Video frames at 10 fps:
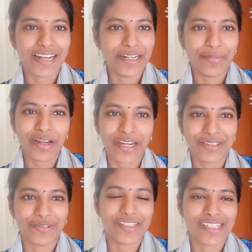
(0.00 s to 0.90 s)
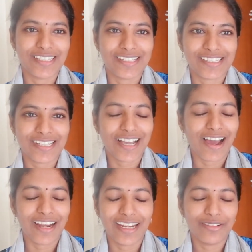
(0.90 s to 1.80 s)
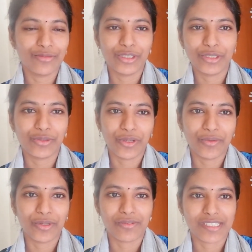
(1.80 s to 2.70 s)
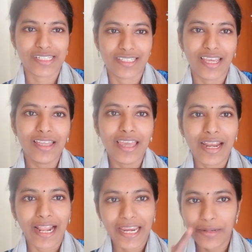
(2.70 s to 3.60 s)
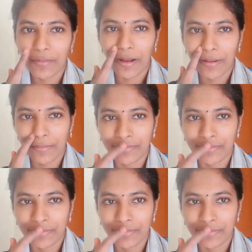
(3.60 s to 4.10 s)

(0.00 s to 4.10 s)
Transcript: ரெண்டு பக்கெட் துணி சேர்ந்துருச்சு காலையில் வந்து துணி ஊற வச்சுருந்தேன் நைட்டு பா